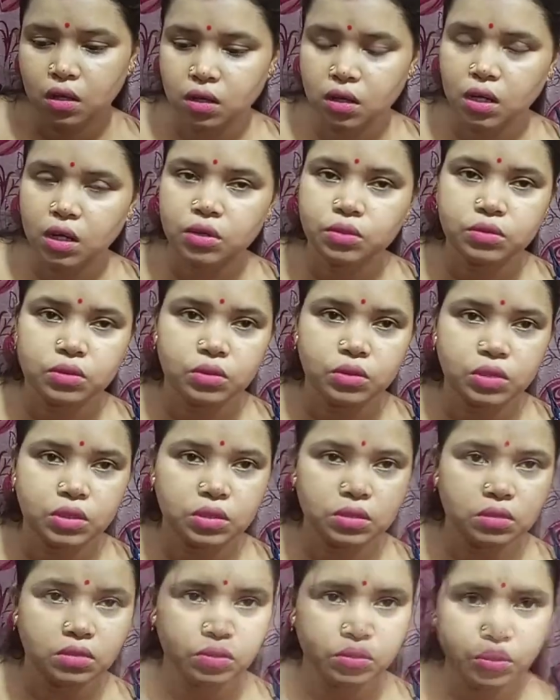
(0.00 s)
এখন ওই
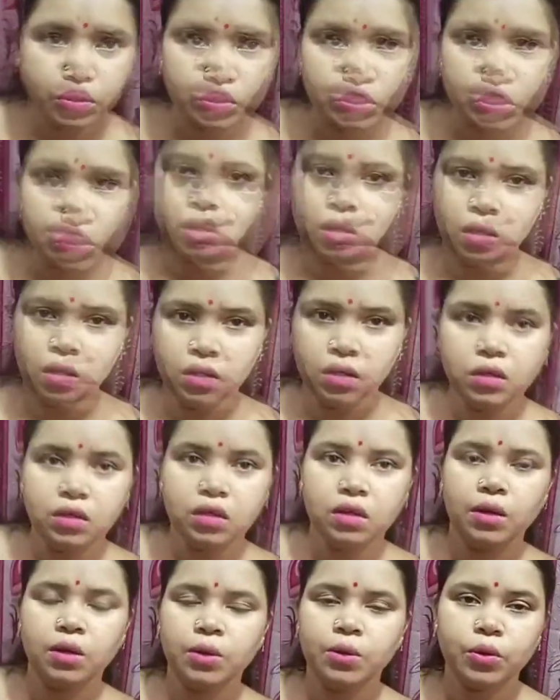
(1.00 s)
ওই জন্য
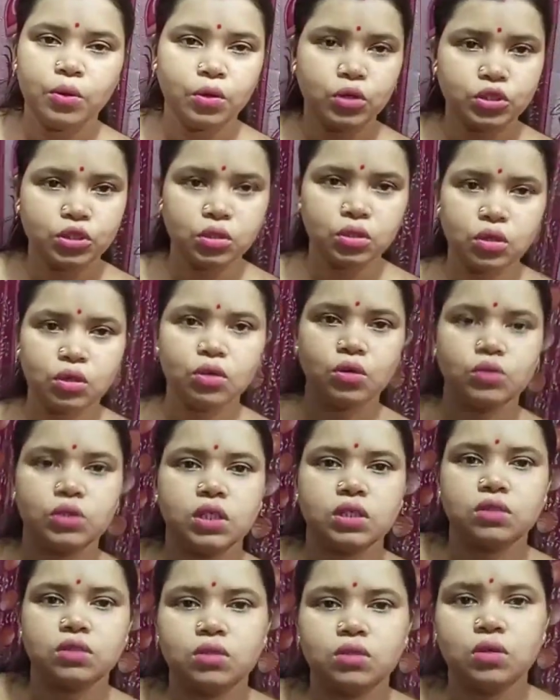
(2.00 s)
মানে ওই জন্য
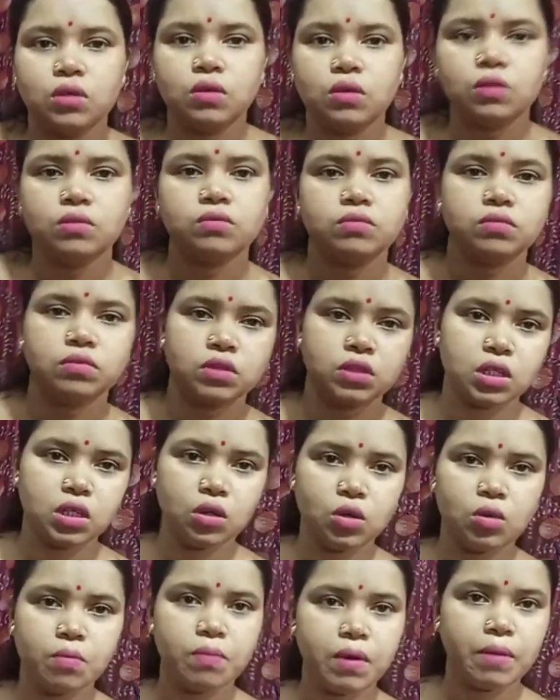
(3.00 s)
ওদের তো
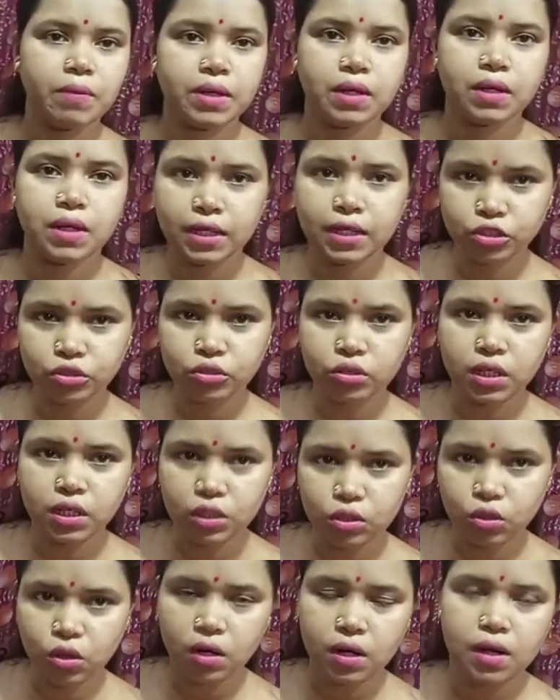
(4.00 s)
সেরকমভাবে একজনকে
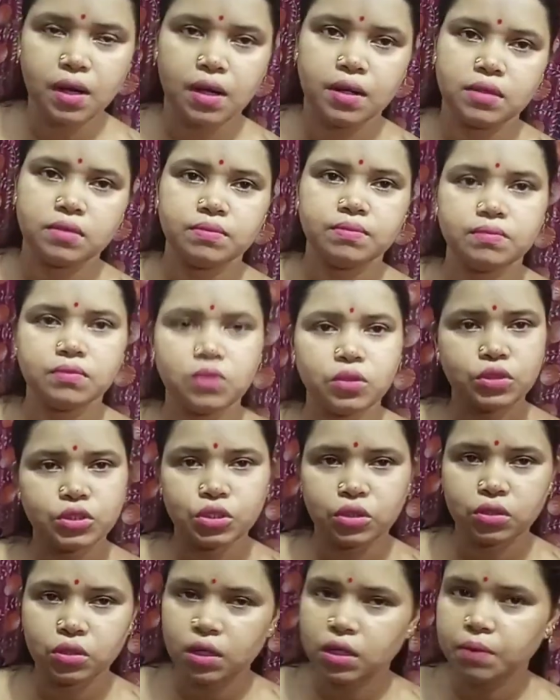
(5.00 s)
দরকার ওই
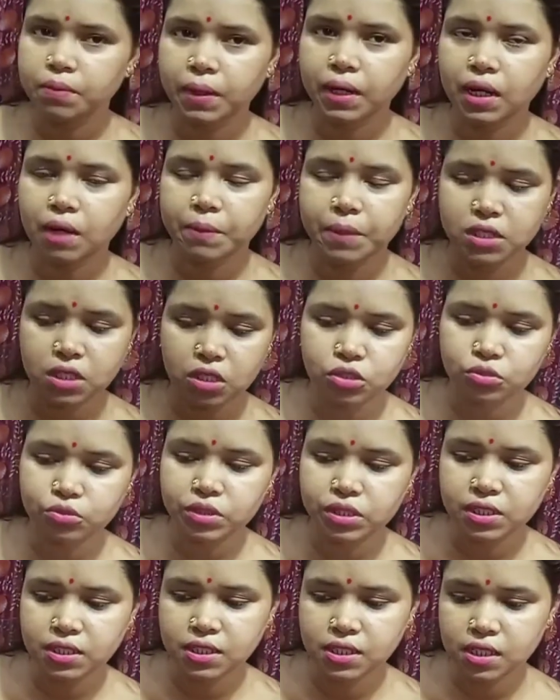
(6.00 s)
জন্যই মানে আমার
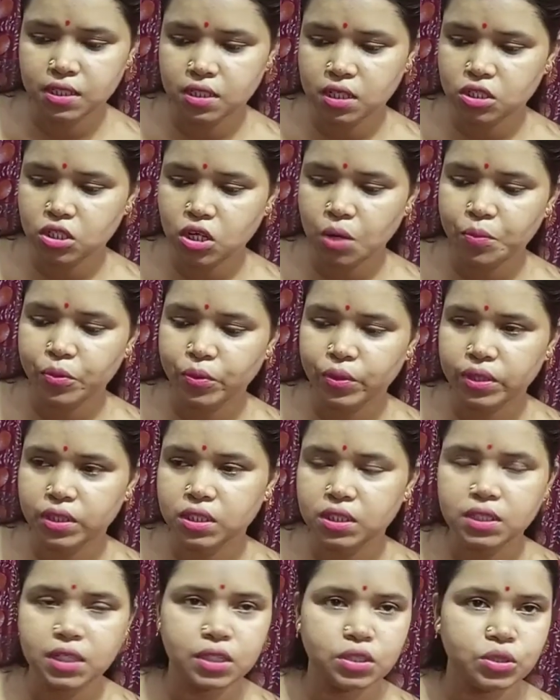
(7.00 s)
শাশুড়ি গিয়ে গিয়ে সব করে
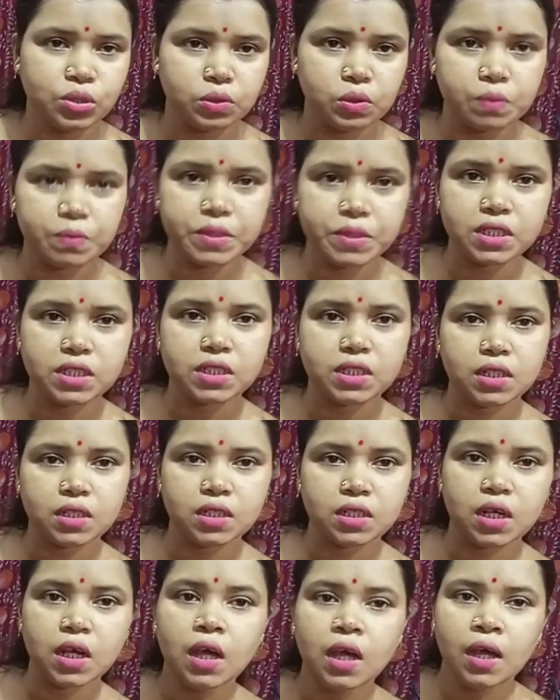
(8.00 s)
দিচ্ছে আর ছোটো পিসি
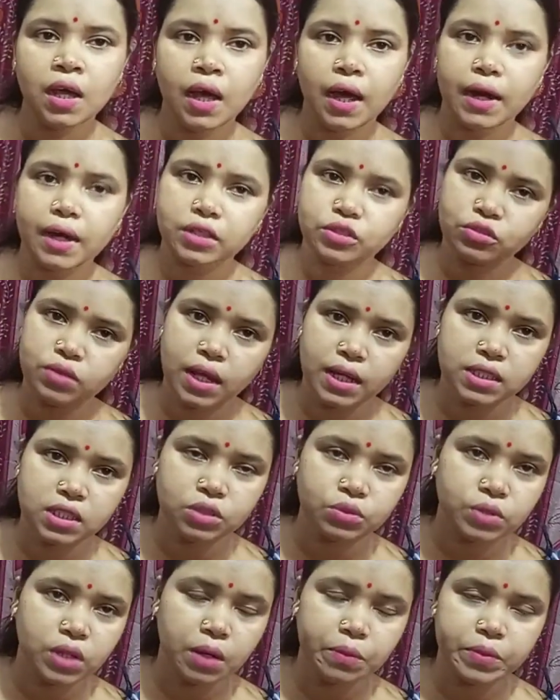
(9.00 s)
আরেকজন আছে
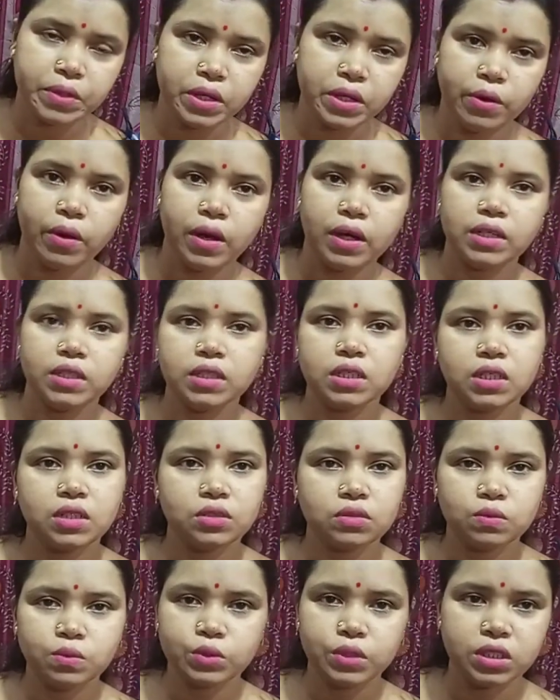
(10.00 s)
ওনার বিয়ে হয়নি
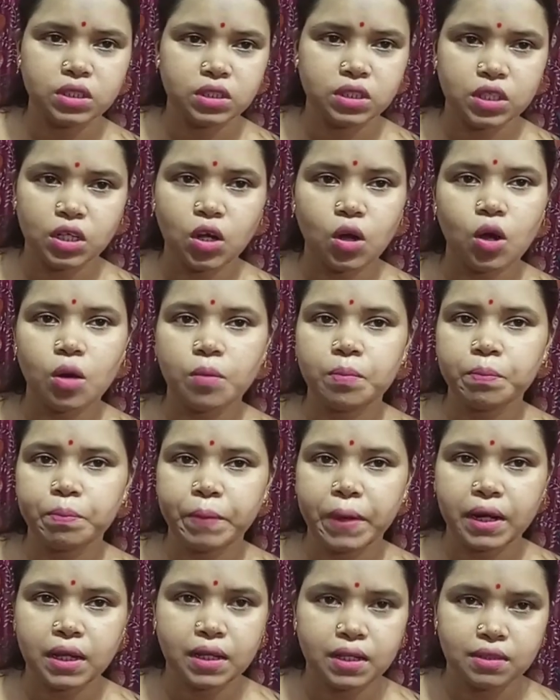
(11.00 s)
কিন্তু উনি সেরকম
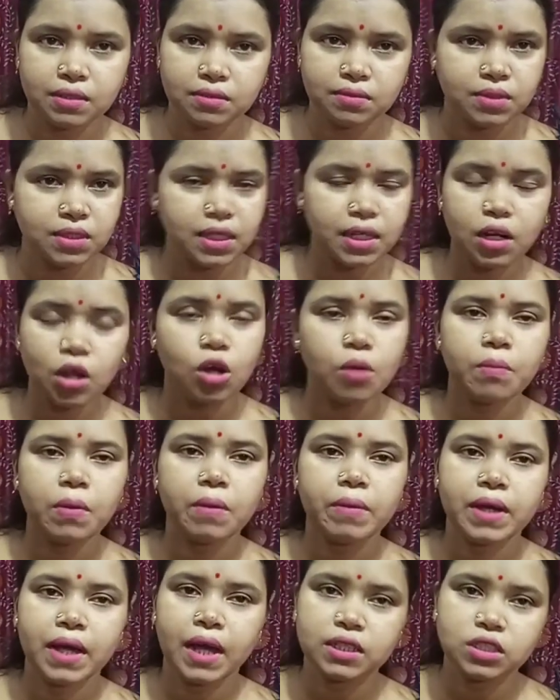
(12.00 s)
মানে
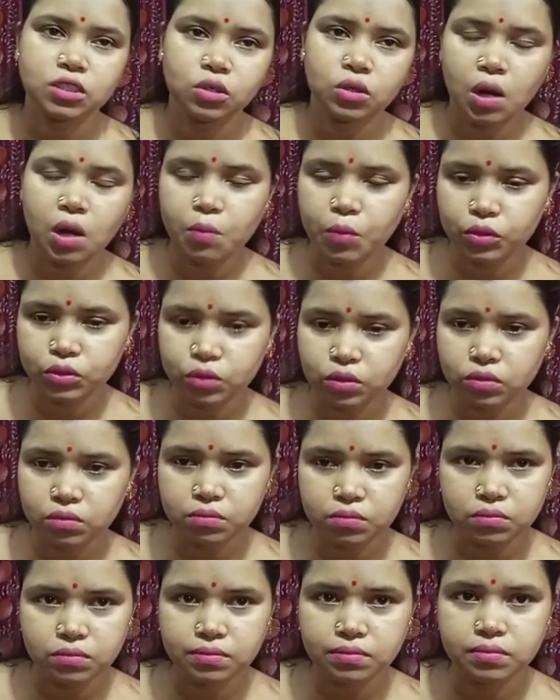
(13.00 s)
সেরকমভাবে কাজ করার মতন
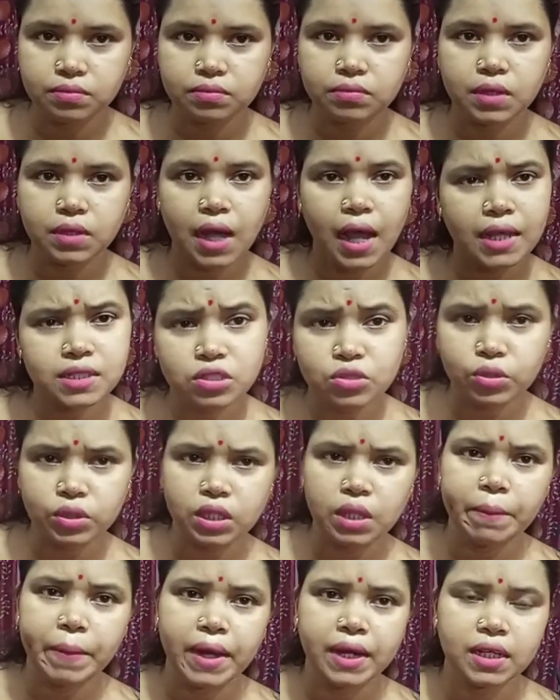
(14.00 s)
কাজ
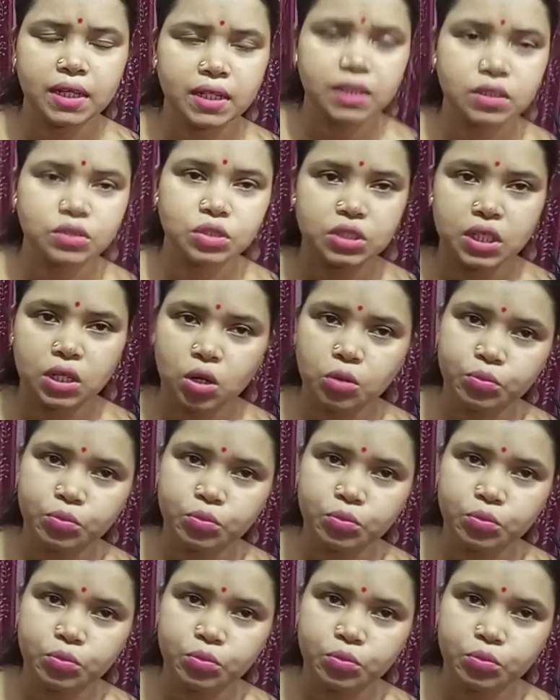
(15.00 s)
করতে পারে কিন্তু সেরকম